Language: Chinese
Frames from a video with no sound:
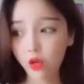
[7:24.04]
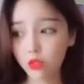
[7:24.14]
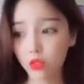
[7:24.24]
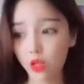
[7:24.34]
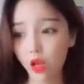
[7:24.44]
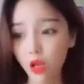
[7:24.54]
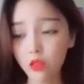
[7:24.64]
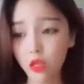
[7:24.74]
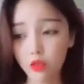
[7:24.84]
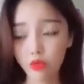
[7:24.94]
不要钱，
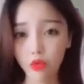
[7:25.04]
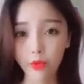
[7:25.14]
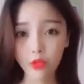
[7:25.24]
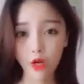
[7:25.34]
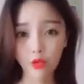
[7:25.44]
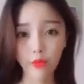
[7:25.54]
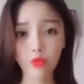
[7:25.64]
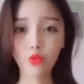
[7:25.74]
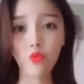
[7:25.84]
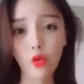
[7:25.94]
上次去闺蜜家，闺
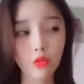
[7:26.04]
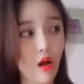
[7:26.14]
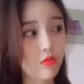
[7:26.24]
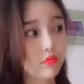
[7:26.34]
蜜送给我的。